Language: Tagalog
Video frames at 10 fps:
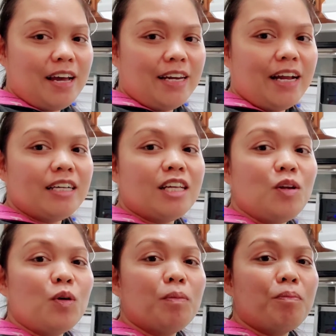ay nasa
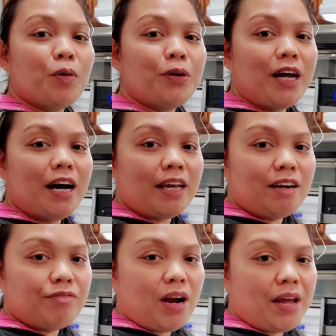loob po ng
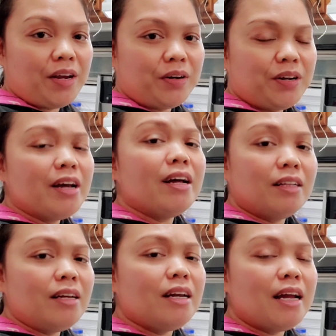air fryer.
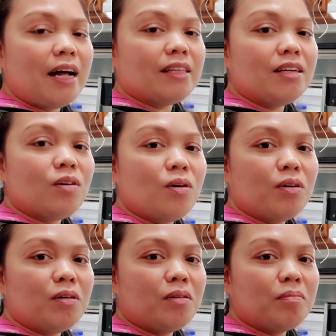Tingnan natin
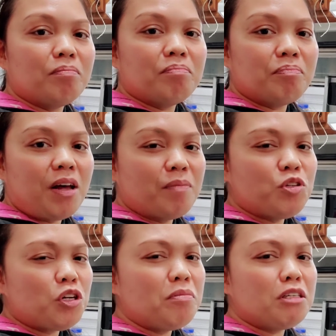kung I'm
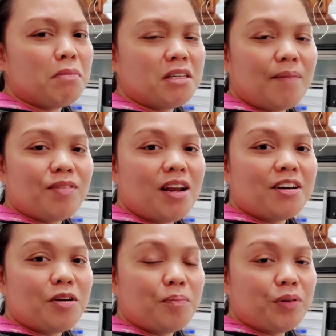sure mas masarap
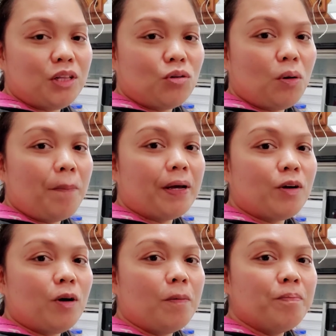talaga yung prito.
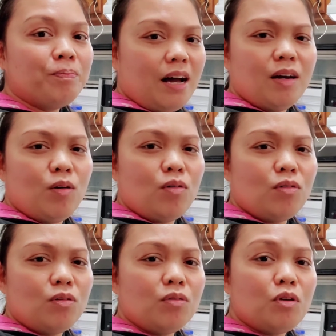Pero, Ayaw
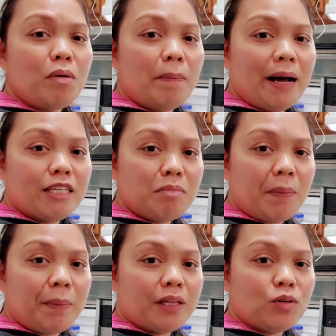kong lumabas,
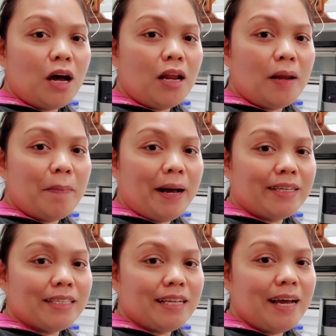magprito sa
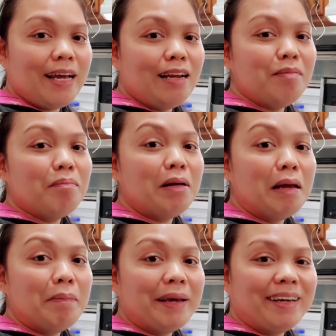labas dahil
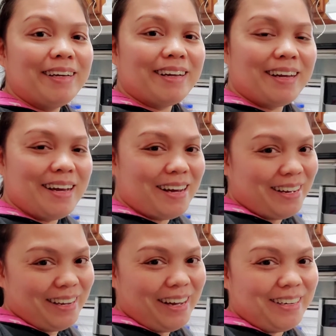malamig. Kaya,
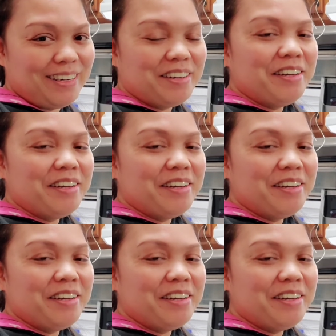ayan.